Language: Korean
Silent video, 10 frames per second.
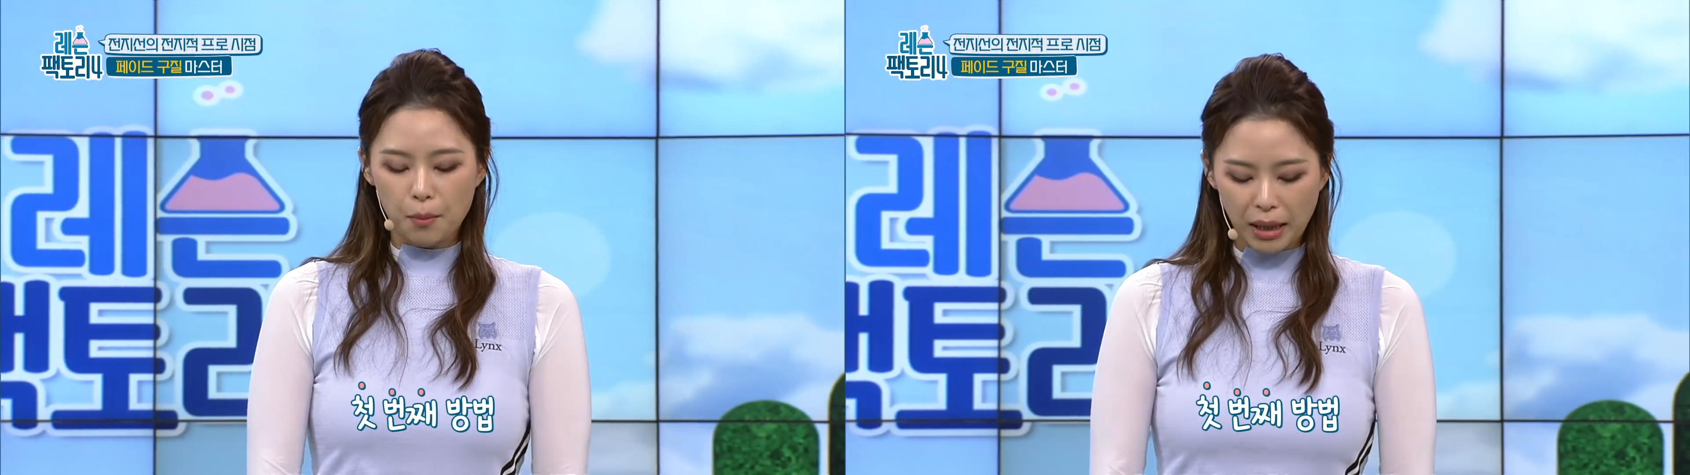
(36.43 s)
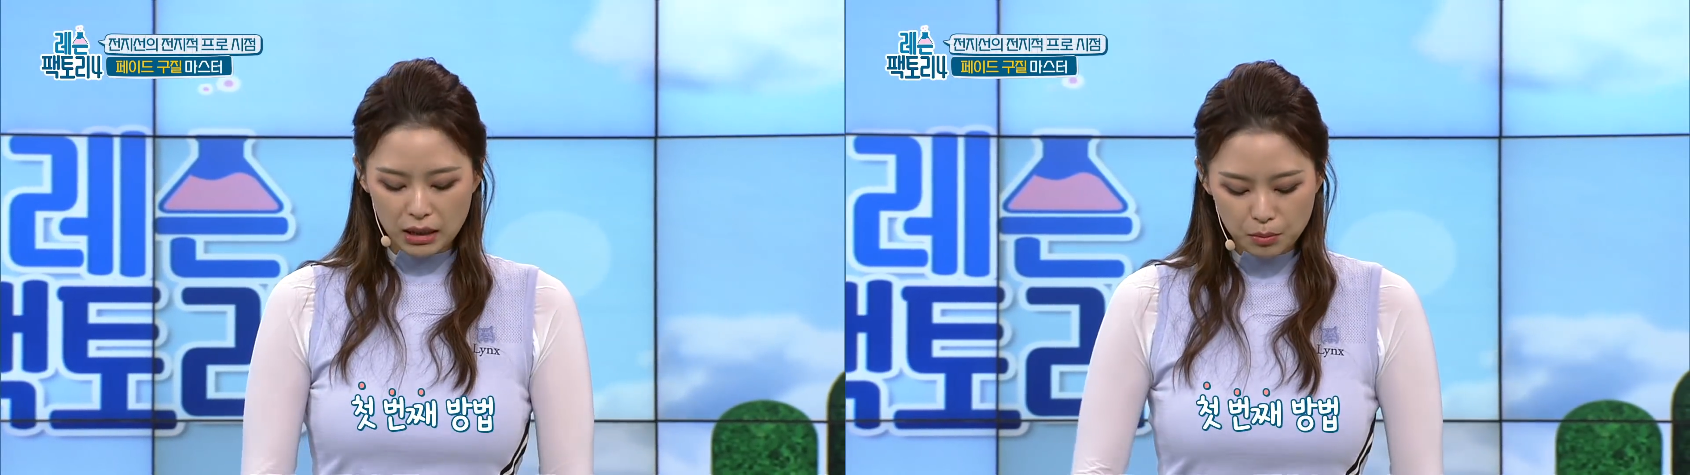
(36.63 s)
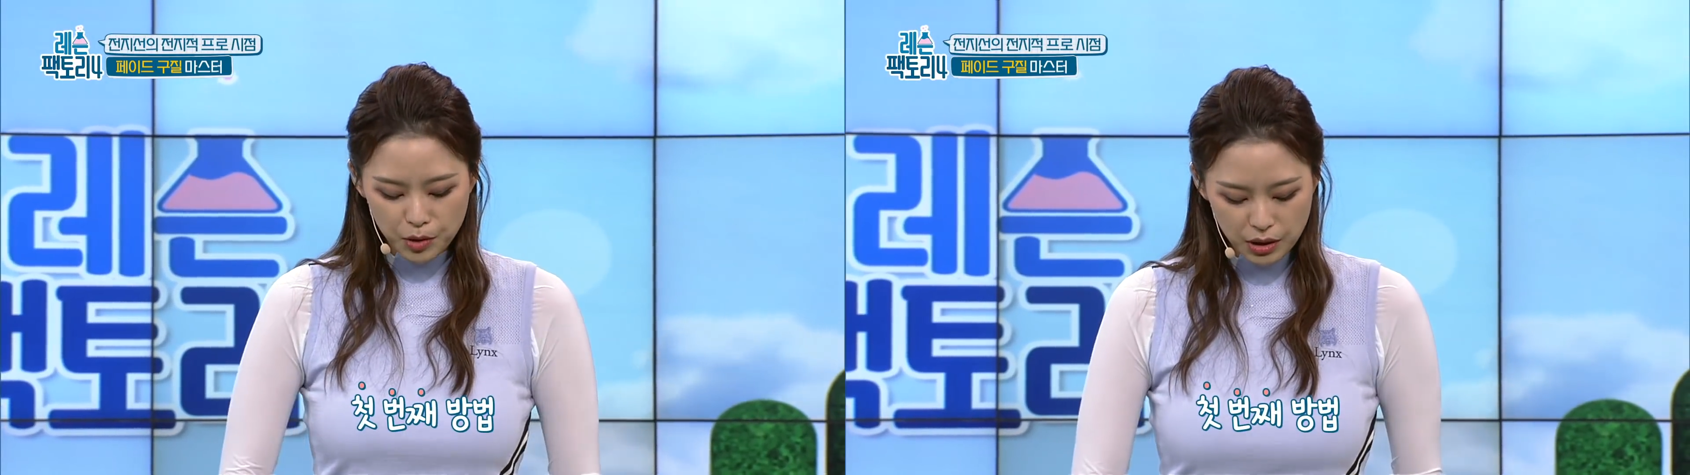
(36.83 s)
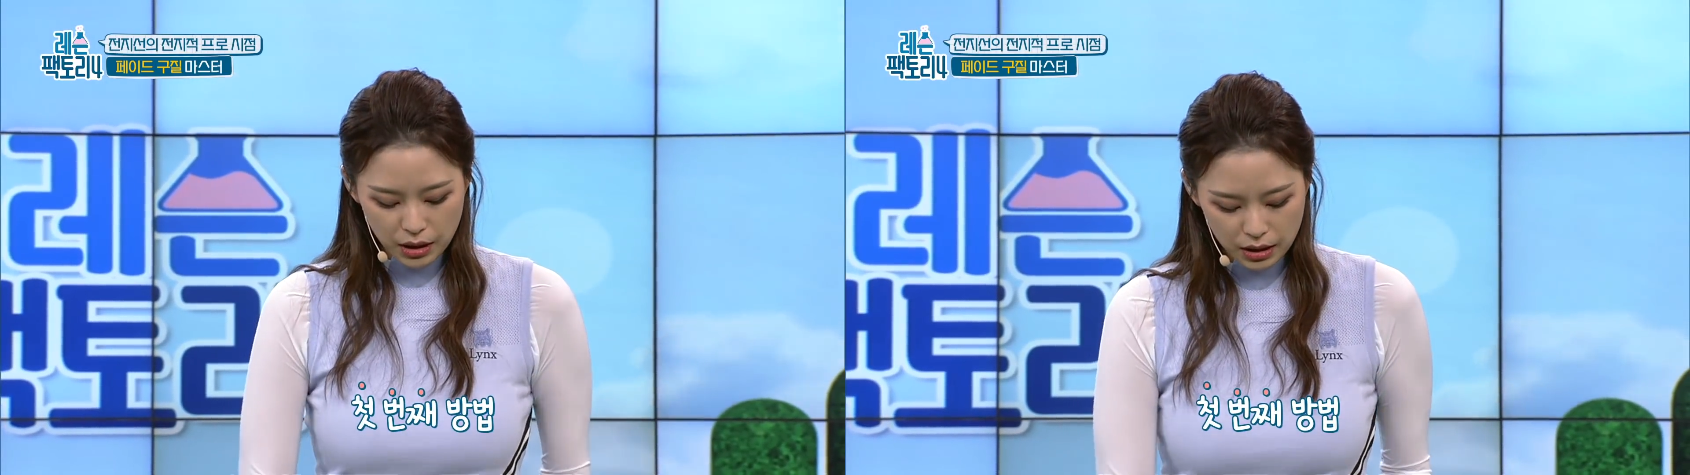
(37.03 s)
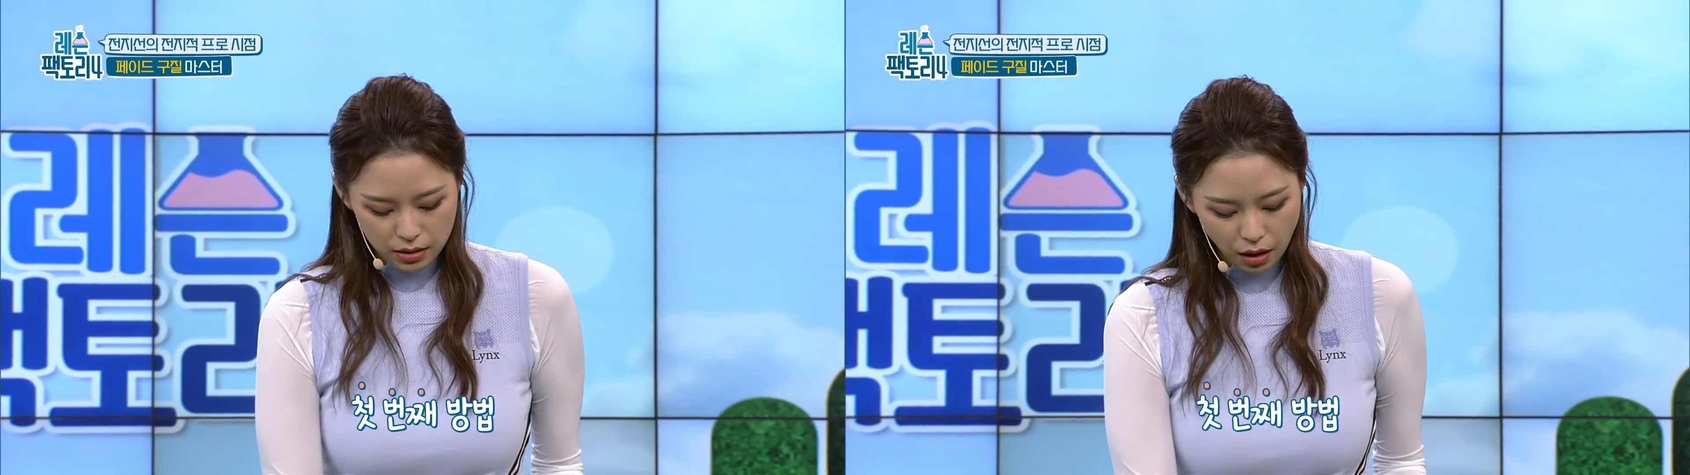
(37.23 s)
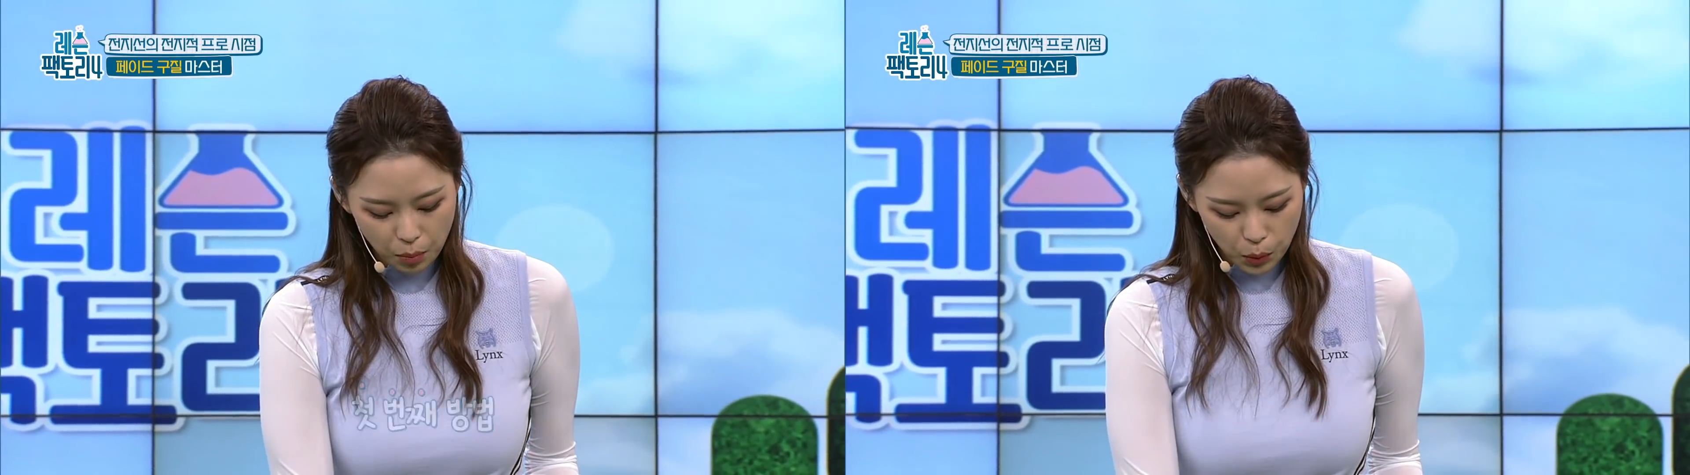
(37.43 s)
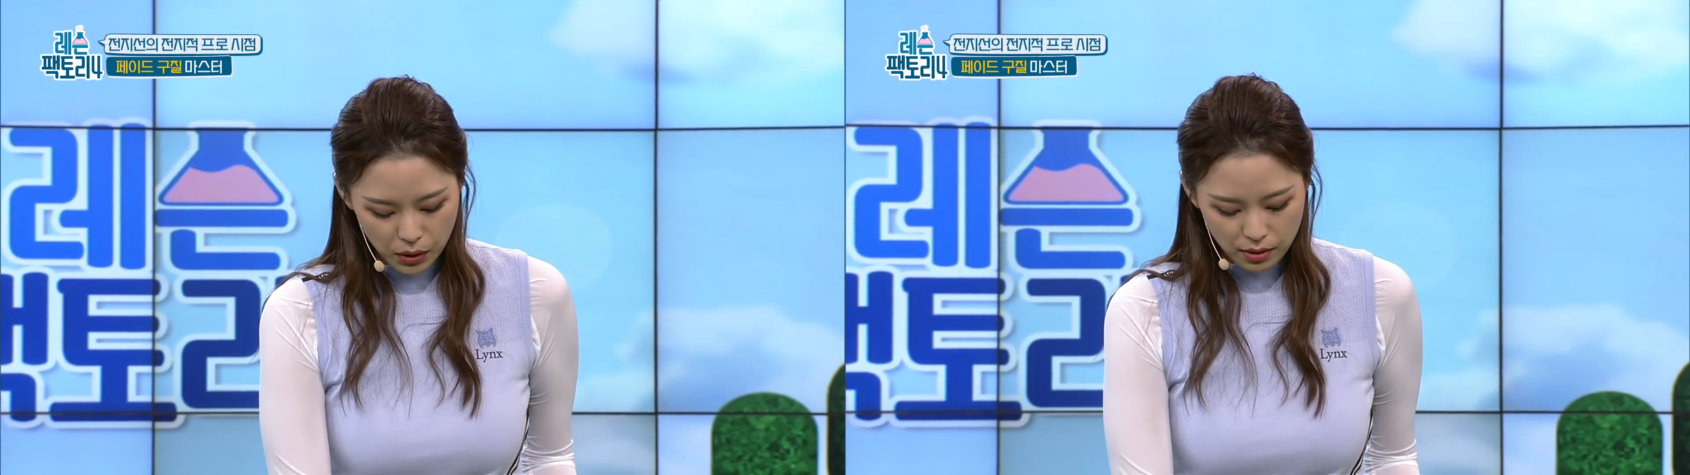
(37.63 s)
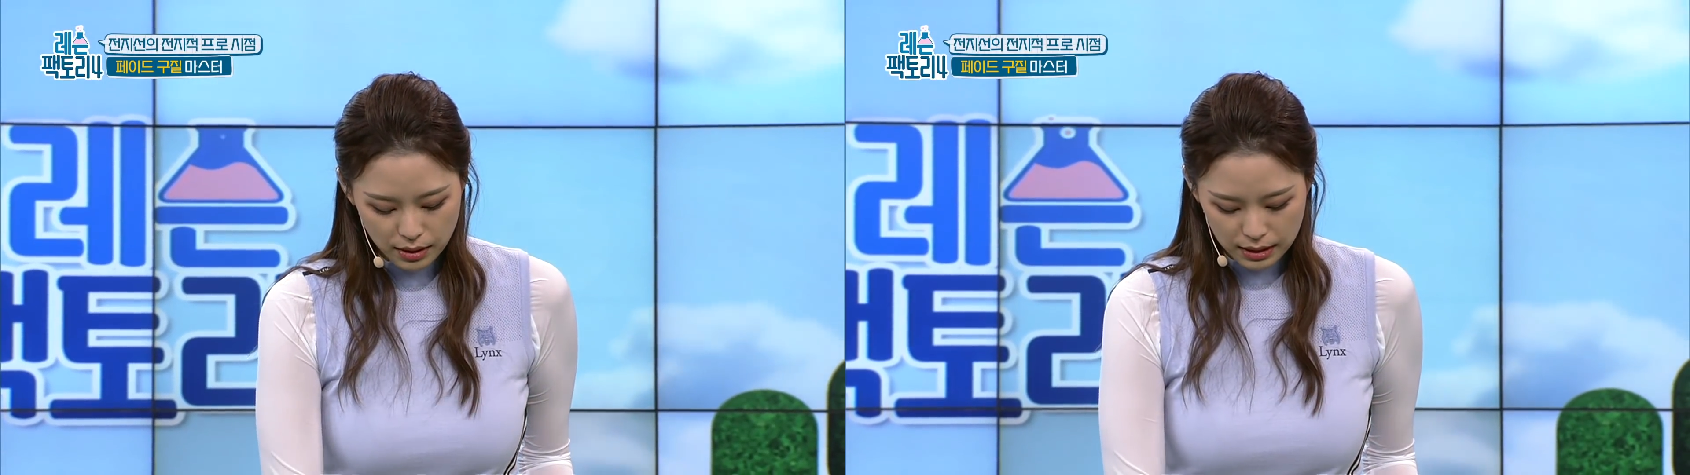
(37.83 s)
많은 분들이
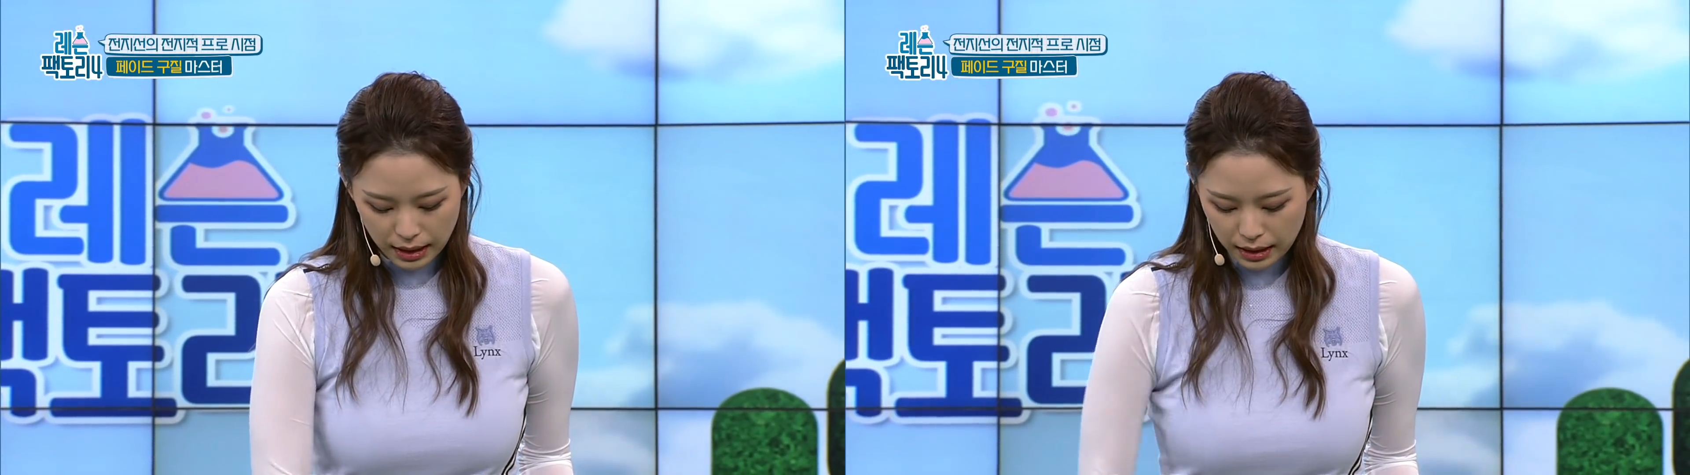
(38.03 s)
들어보셨을